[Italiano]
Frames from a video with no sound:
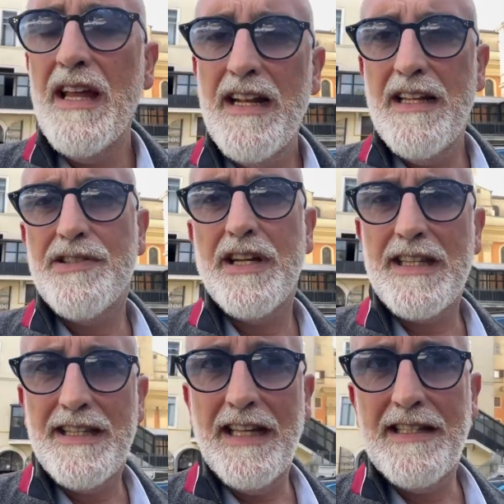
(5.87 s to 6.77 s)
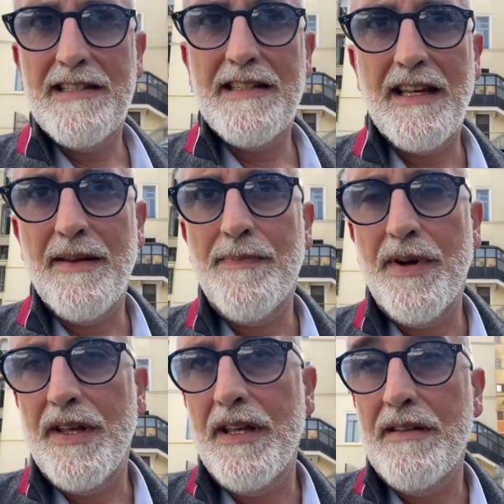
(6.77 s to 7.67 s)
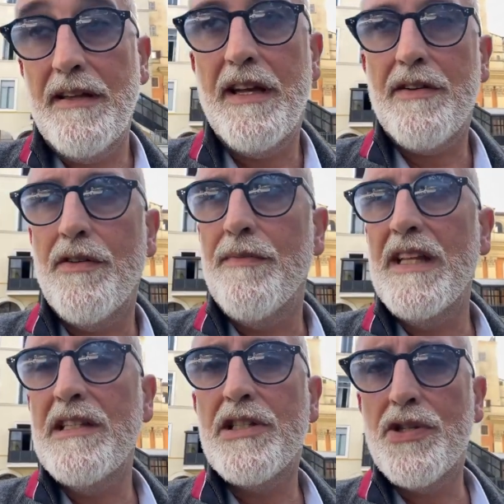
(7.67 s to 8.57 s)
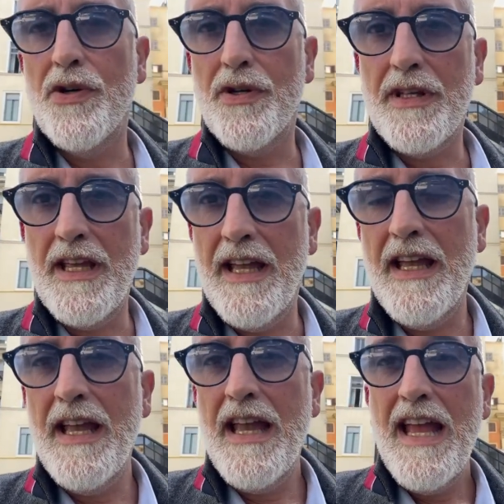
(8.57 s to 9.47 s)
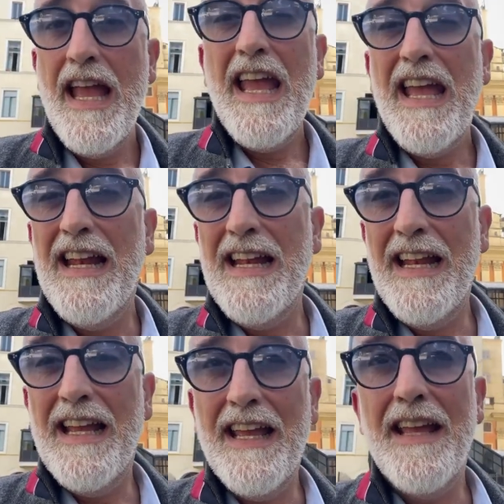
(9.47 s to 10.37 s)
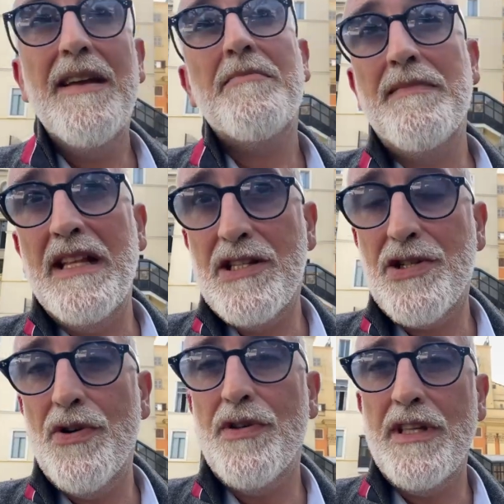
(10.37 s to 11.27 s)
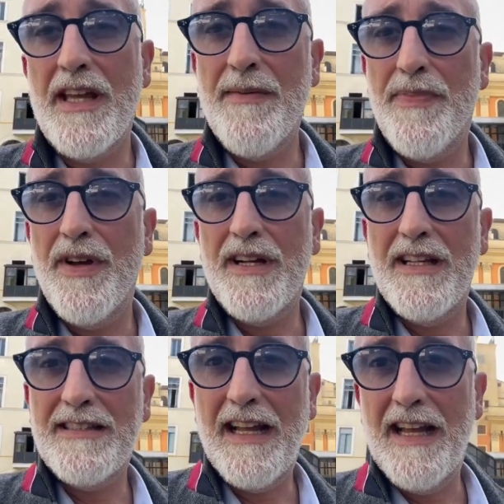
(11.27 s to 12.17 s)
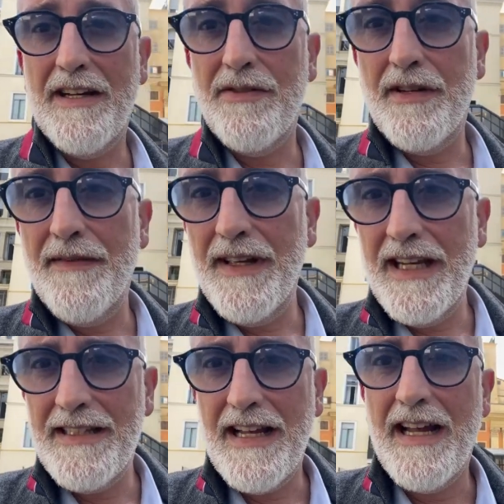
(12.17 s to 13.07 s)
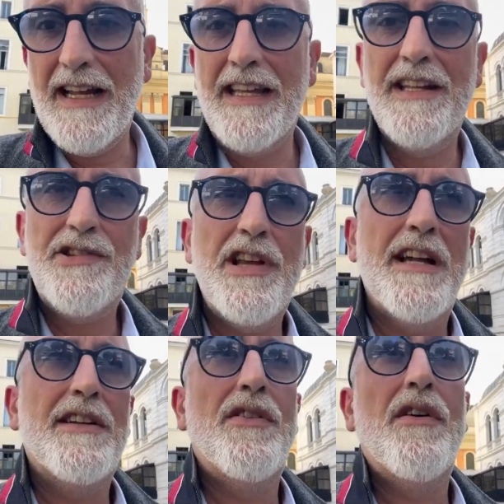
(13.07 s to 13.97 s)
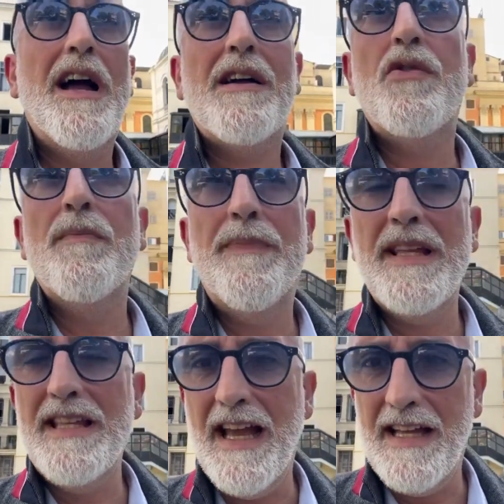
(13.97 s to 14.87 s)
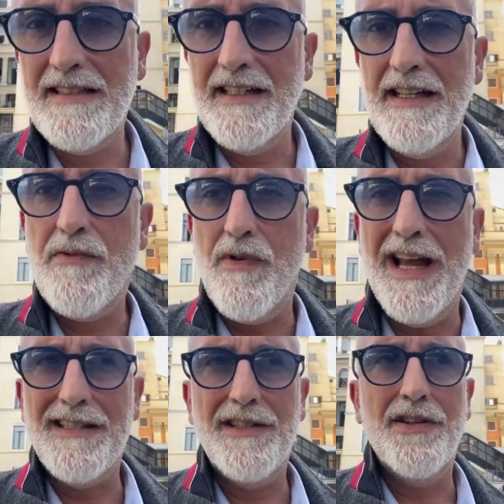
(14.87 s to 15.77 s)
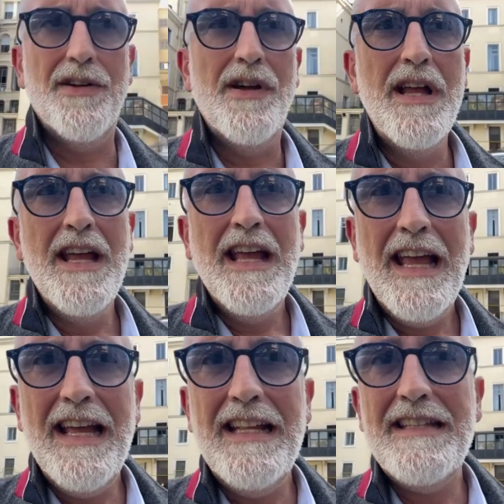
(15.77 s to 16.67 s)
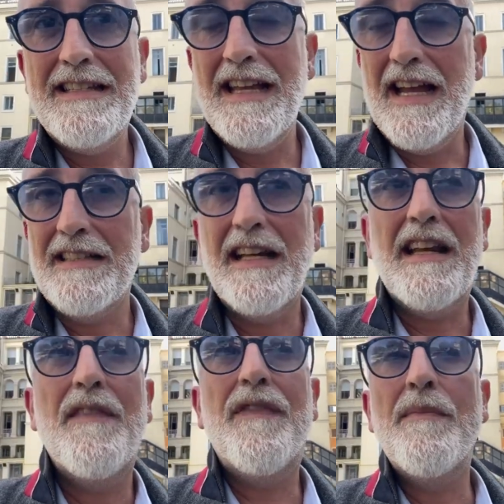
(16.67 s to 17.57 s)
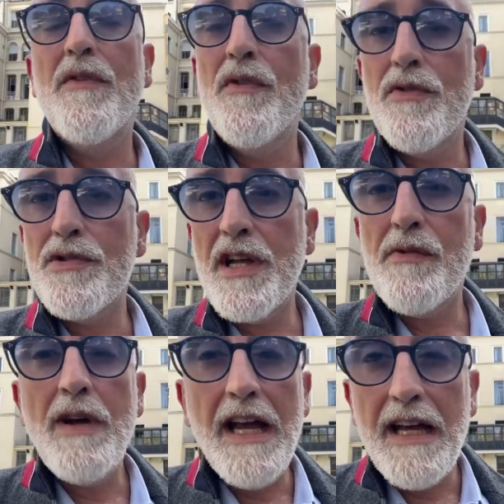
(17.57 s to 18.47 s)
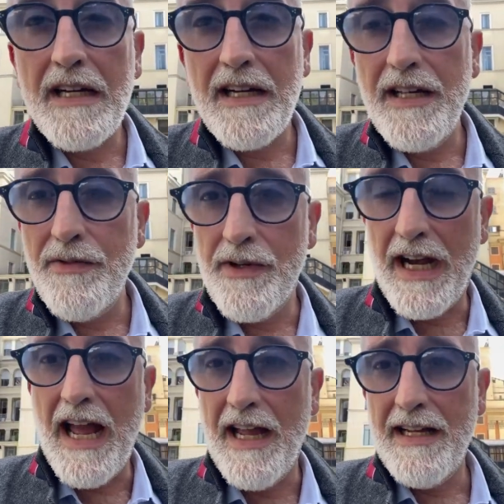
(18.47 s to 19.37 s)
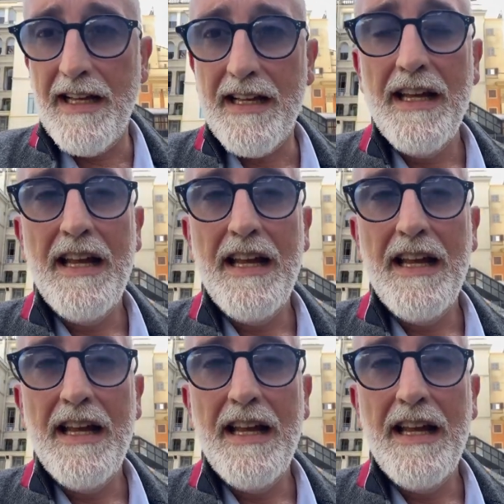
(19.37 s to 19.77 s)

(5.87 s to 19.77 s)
le certezze che poi erano menzogne e le menzogne che poi in realtà erano le verità che ci hanno accompagnati da quando è iniziata la famosa guerra in Ucraina,